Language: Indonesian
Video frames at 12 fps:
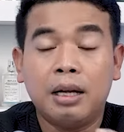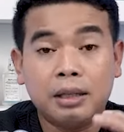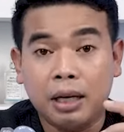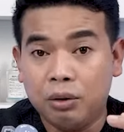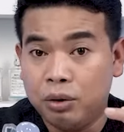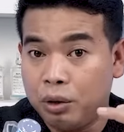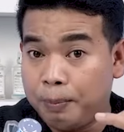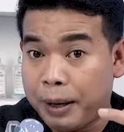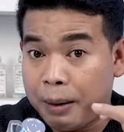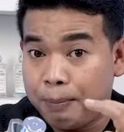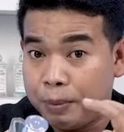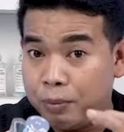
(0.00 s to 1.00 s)
Jadi untuk
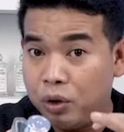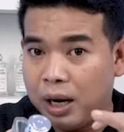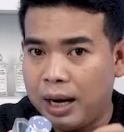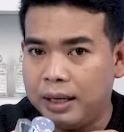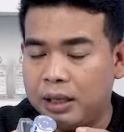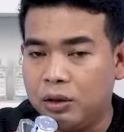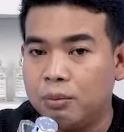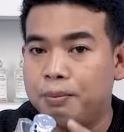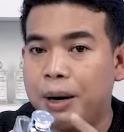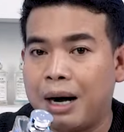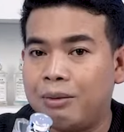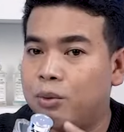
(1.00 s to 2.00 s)
para pemula ini tuh
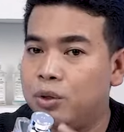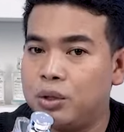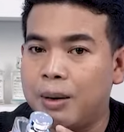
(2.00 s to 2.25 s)
bagus